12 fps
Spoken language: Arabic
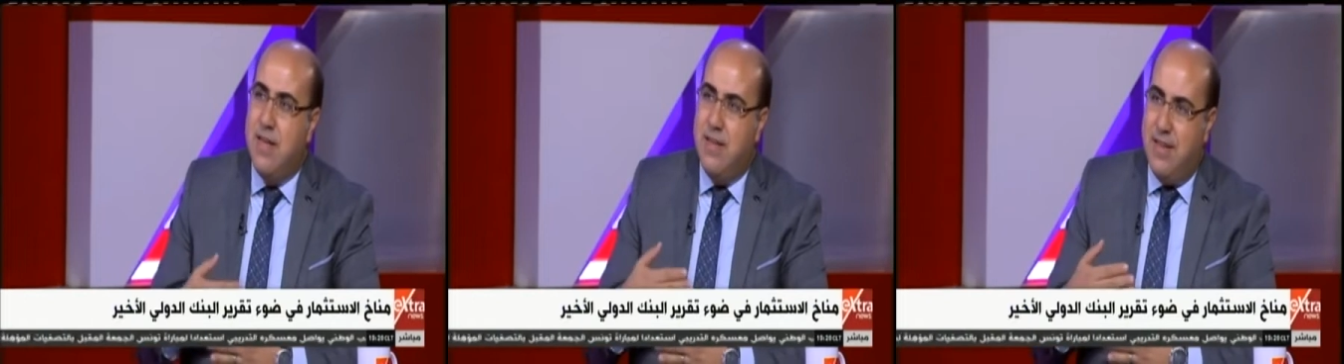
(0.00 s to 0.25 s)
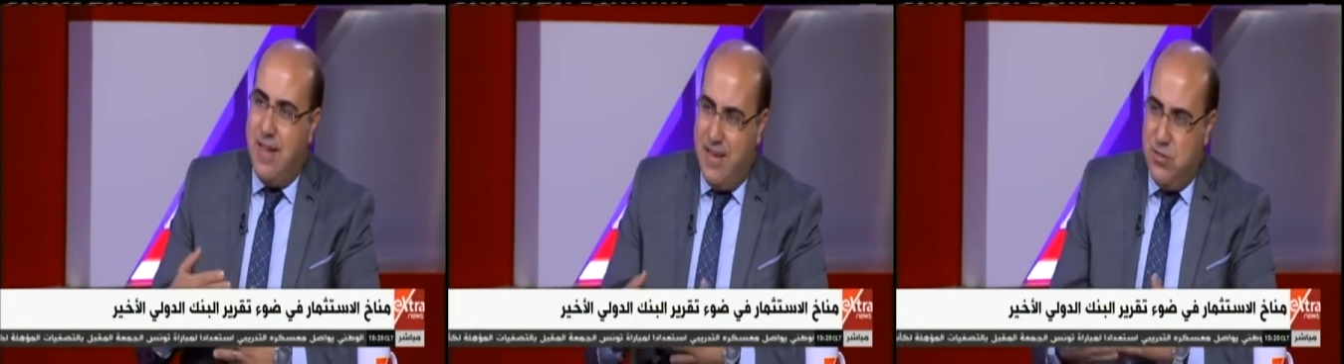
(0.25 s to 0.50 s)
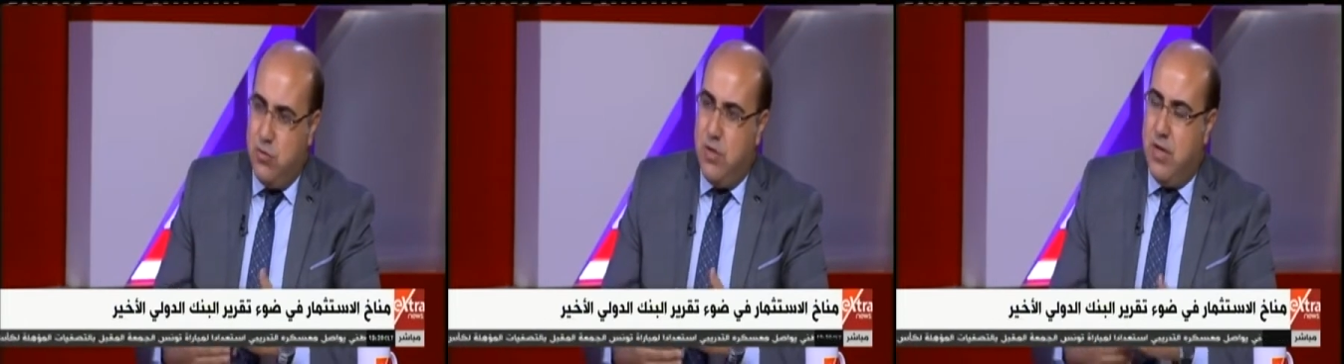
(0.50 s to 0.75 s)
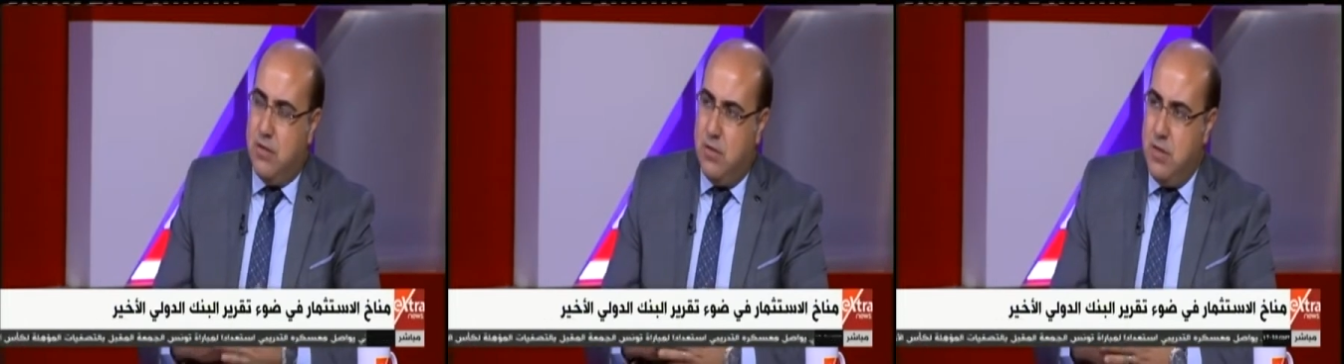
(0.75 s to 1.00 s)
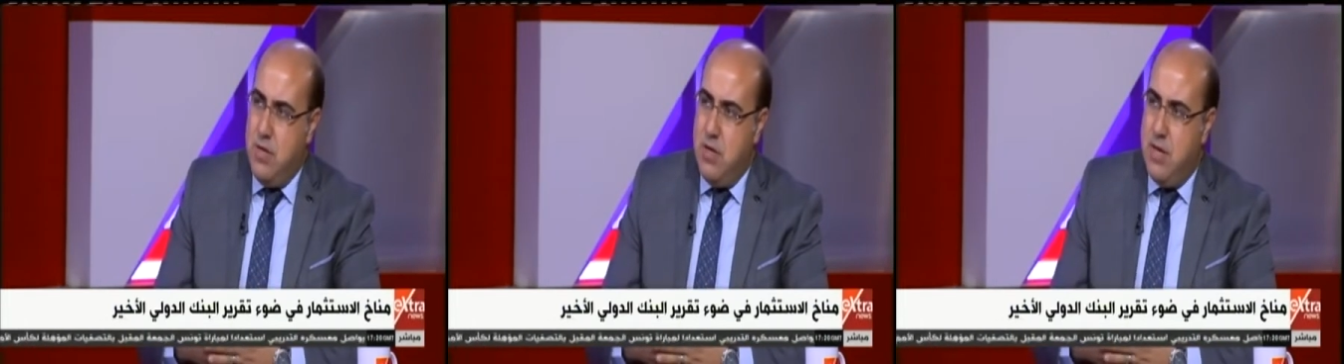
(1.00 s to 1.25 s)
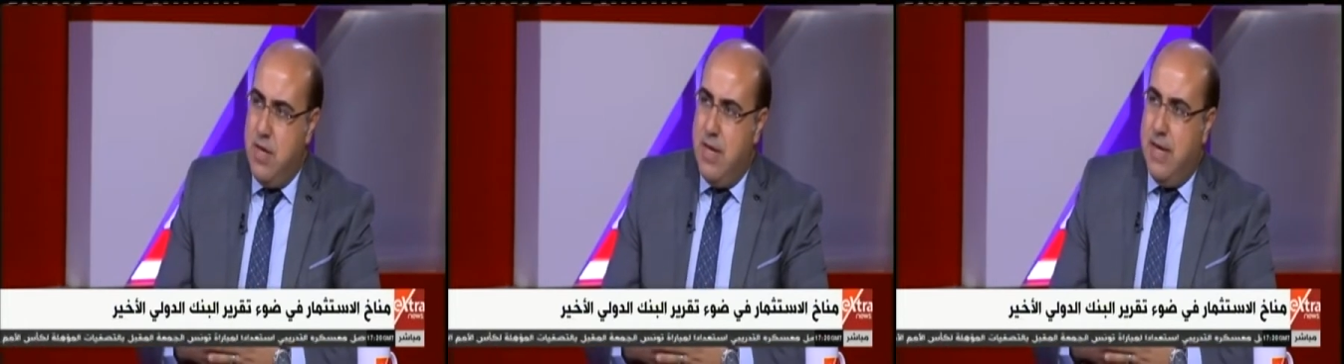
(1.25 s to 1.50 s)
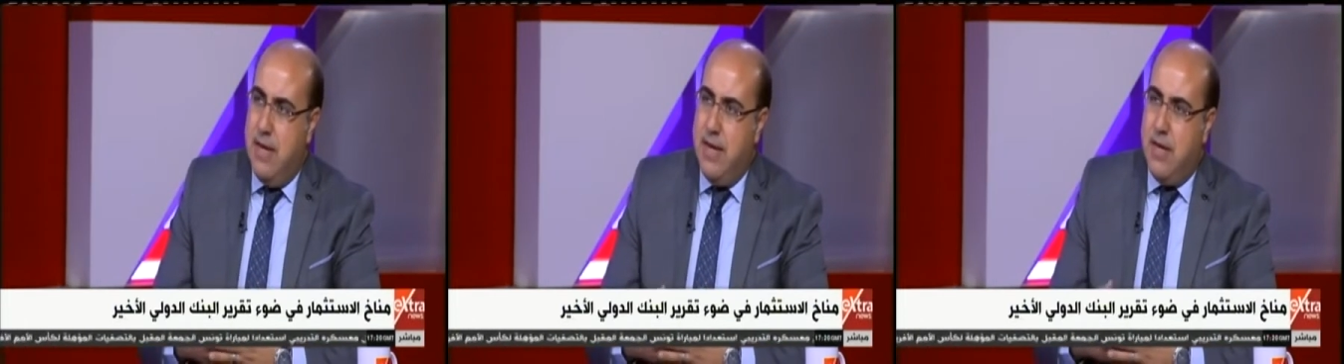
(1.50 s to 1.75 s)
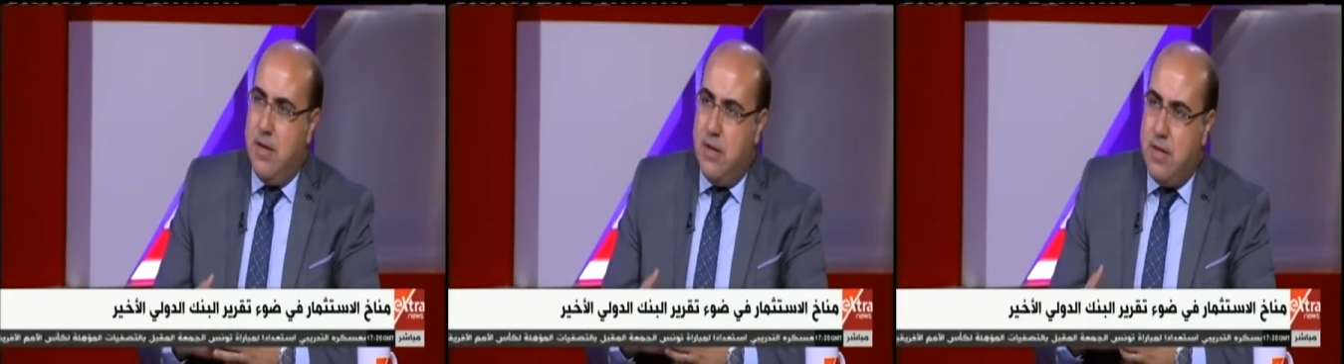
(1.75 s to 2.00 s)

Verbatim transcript: ده تحسن احصائي لكن